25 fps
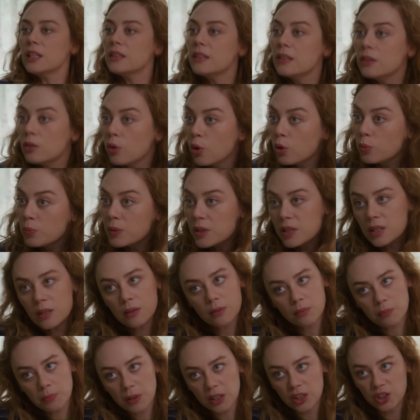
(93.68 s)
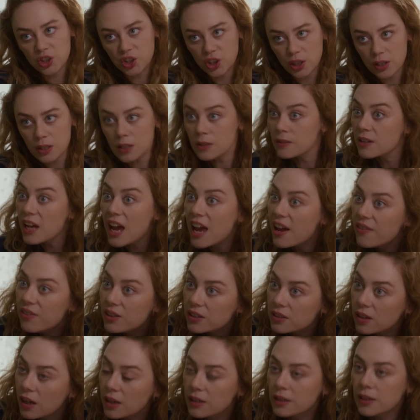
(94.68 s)
Neden olmasın? Bakacağız. olmasın?
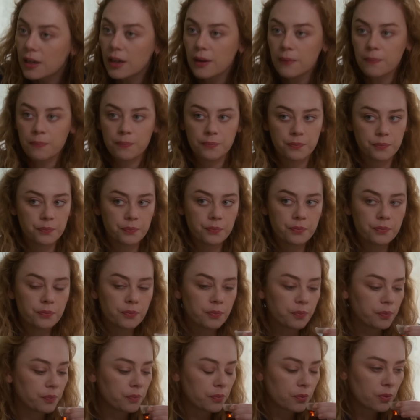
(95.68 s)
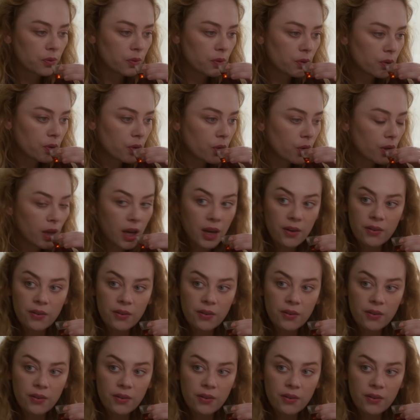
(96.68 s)
Evet anne. Her şey olabilir.